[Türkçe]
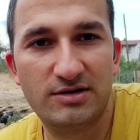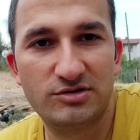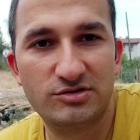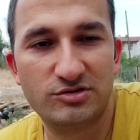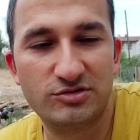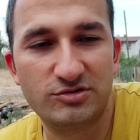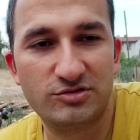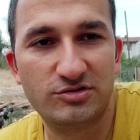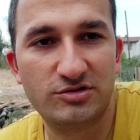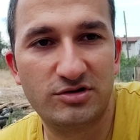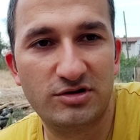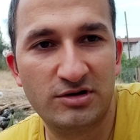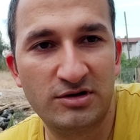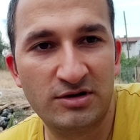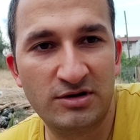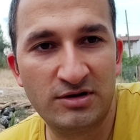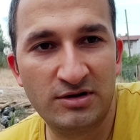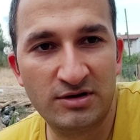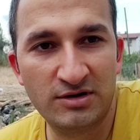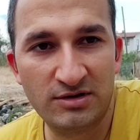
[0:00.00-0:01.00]
Çünkü
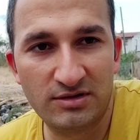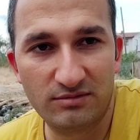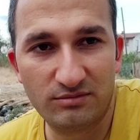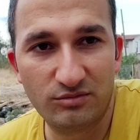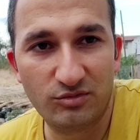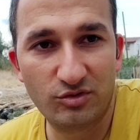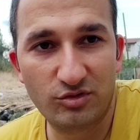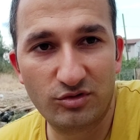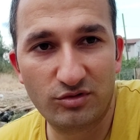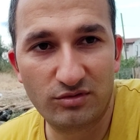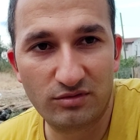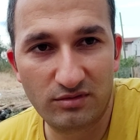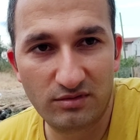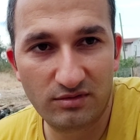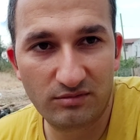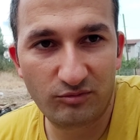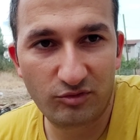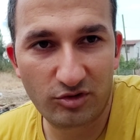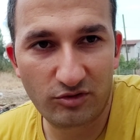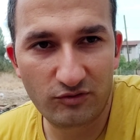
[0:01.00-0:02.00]
bugün
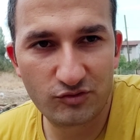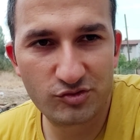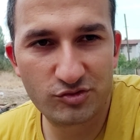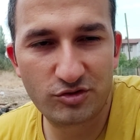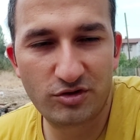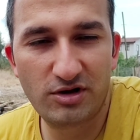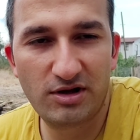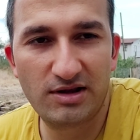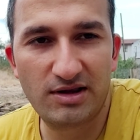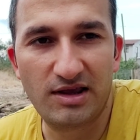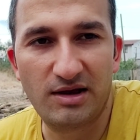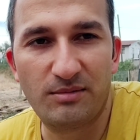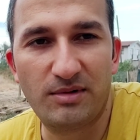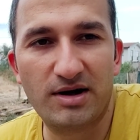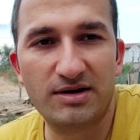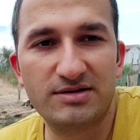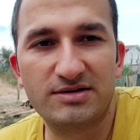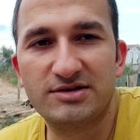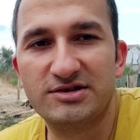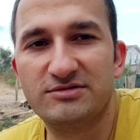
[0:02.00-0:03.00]
profesyonel diye
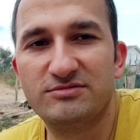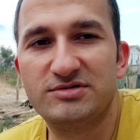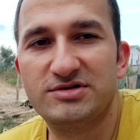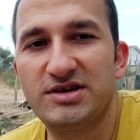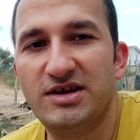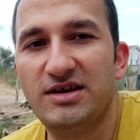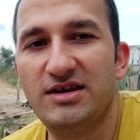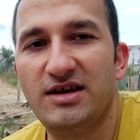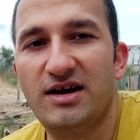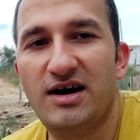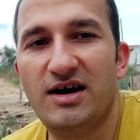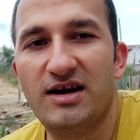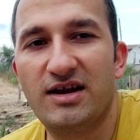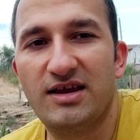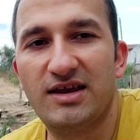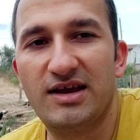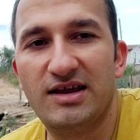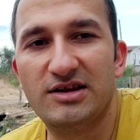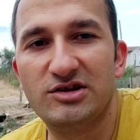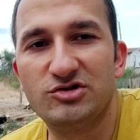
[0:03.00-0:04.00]
baktığınız bir şey
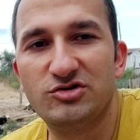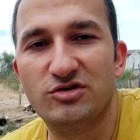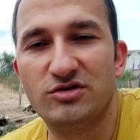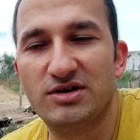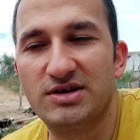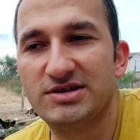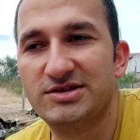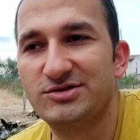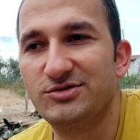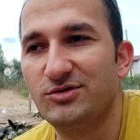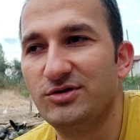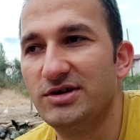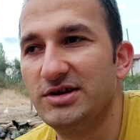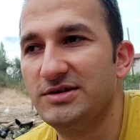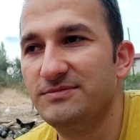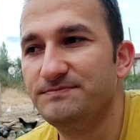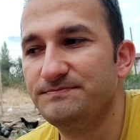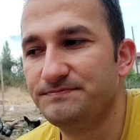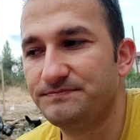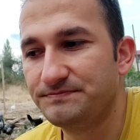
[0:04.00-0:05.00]
yarın gelişiyor. Nasıl
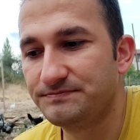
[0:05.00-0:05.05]
söyleyeyim?